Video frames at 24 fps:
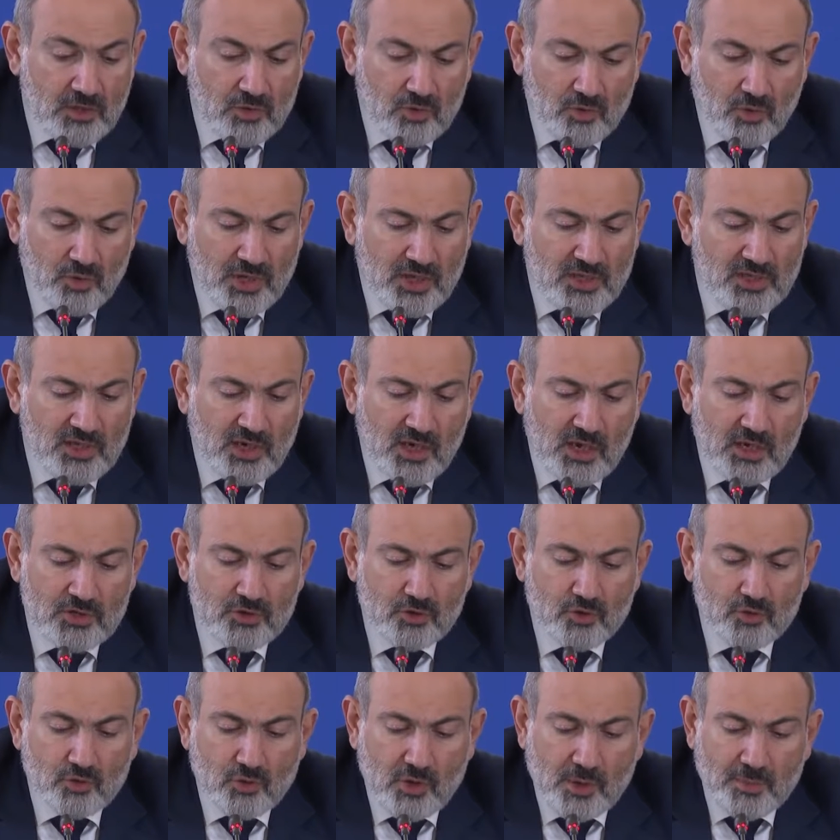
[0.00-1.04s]
Но я не
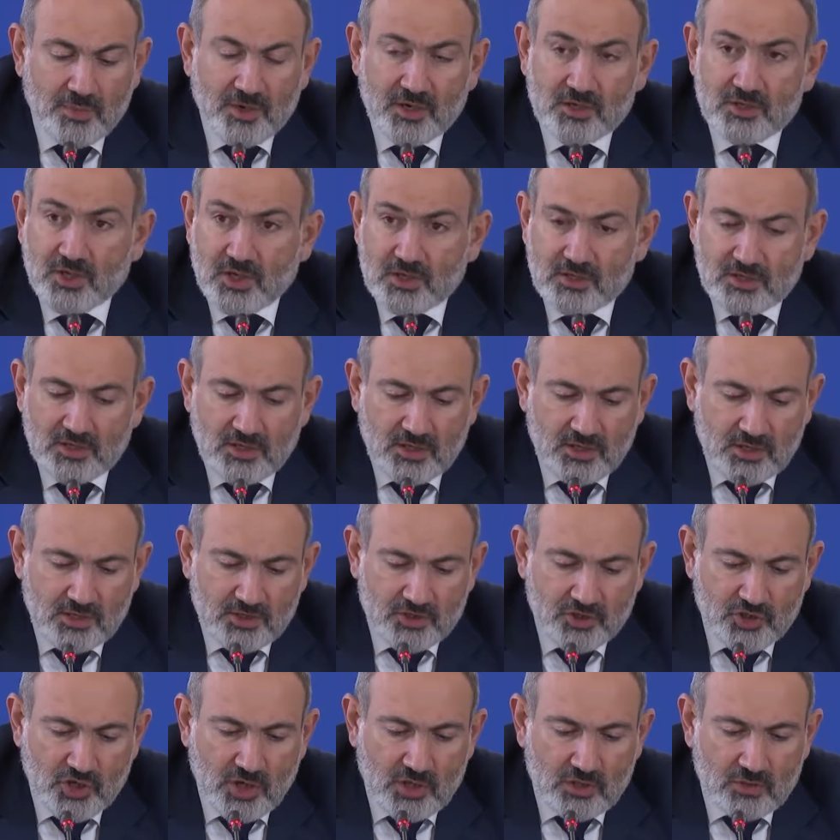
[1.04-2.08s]
хочу обращаться к
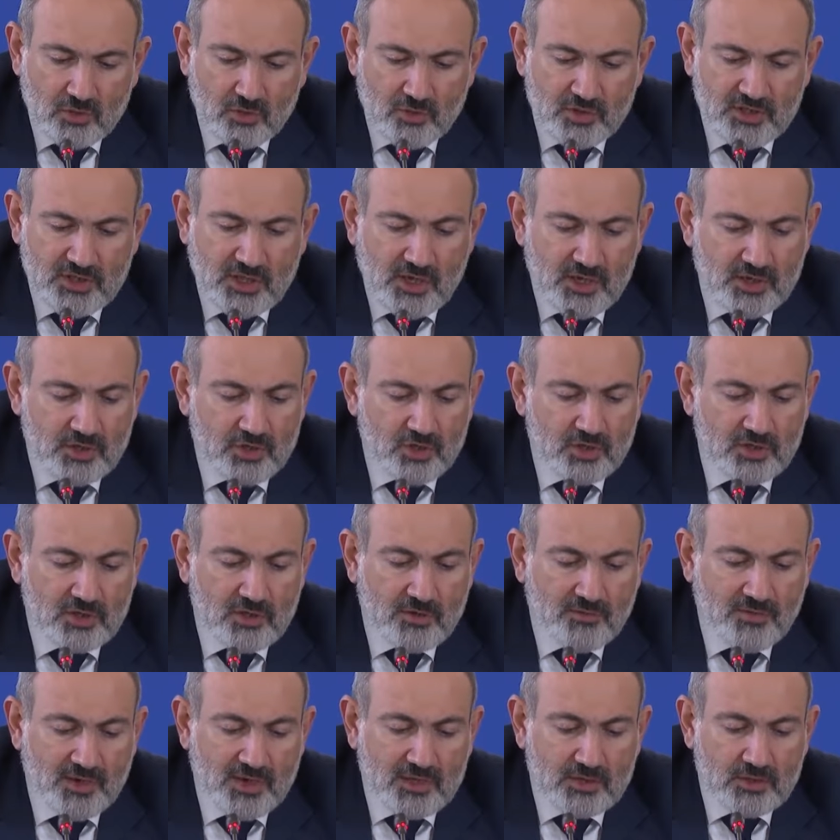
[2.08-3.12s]
жанру
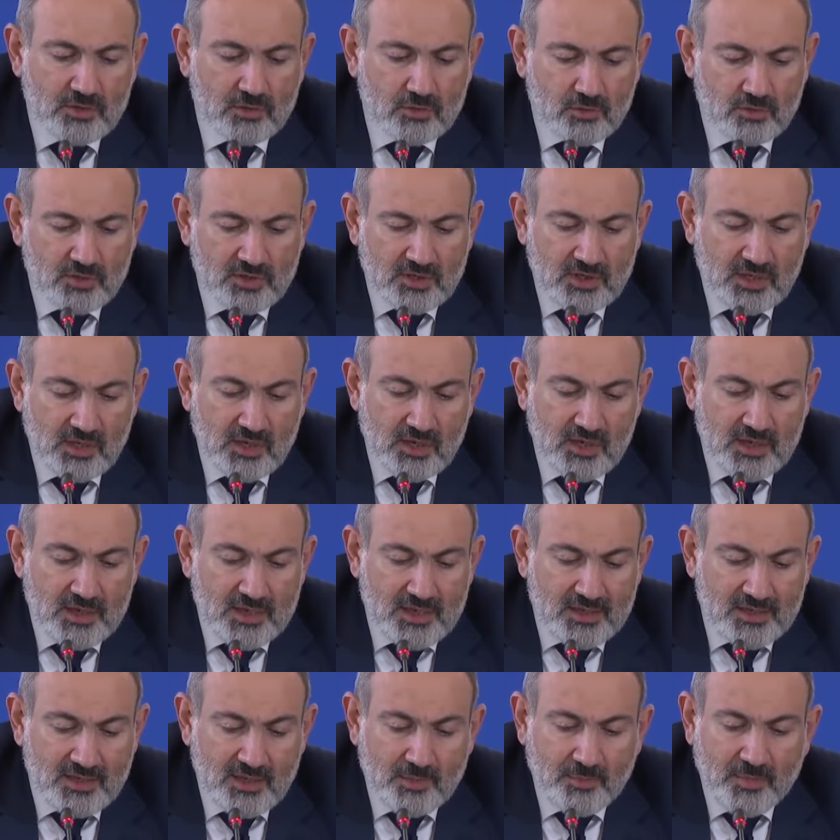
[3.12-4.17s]
исторического экскурса.
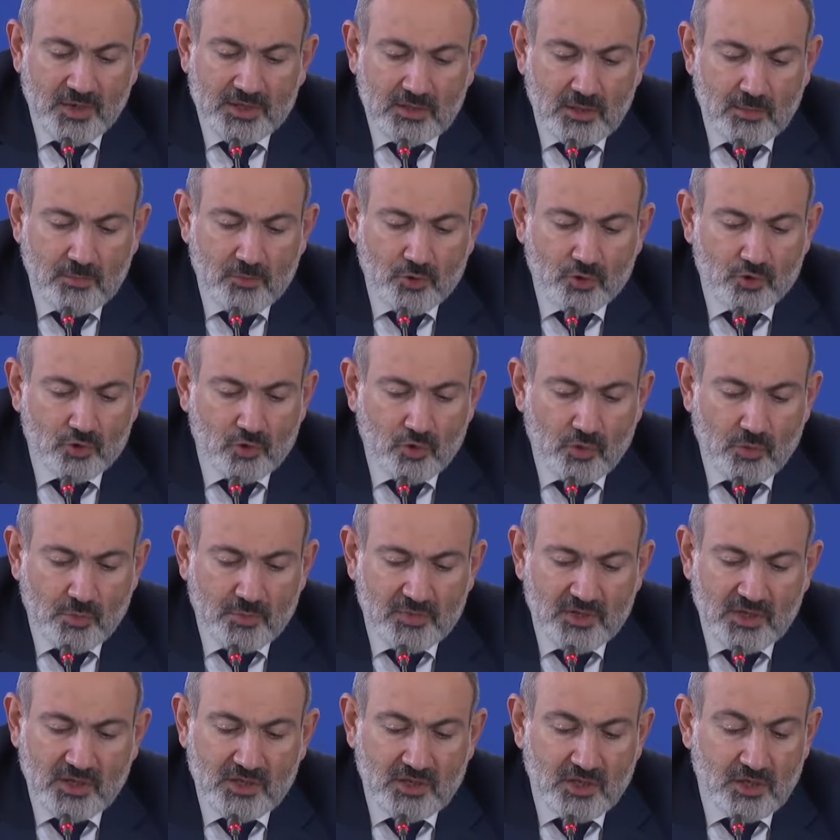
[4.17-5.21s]
Не потому, что
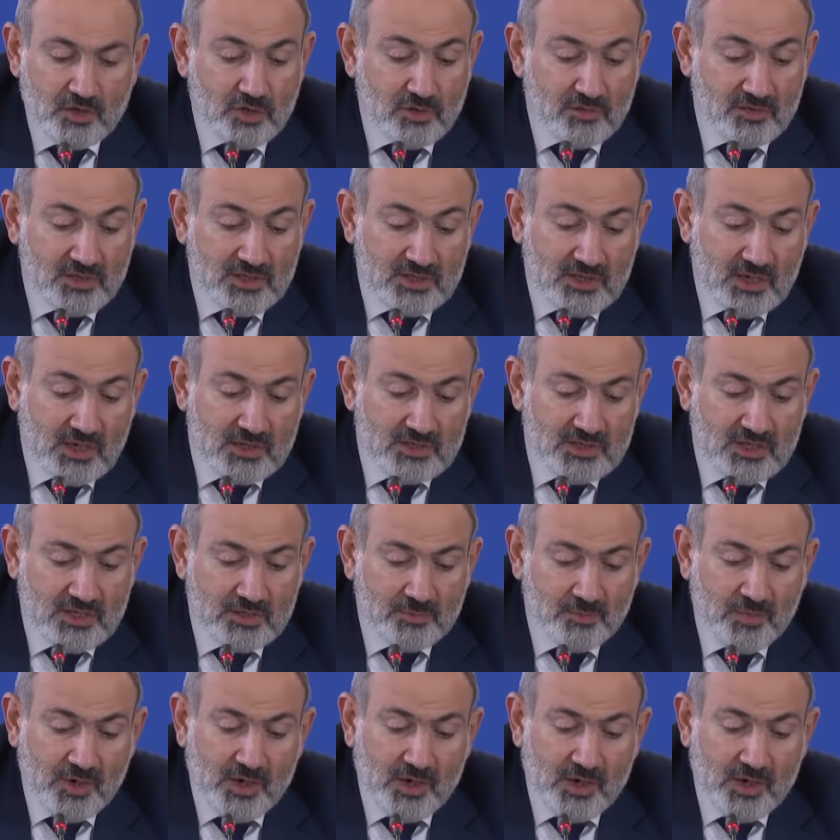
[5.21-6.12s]
мне нечего сказать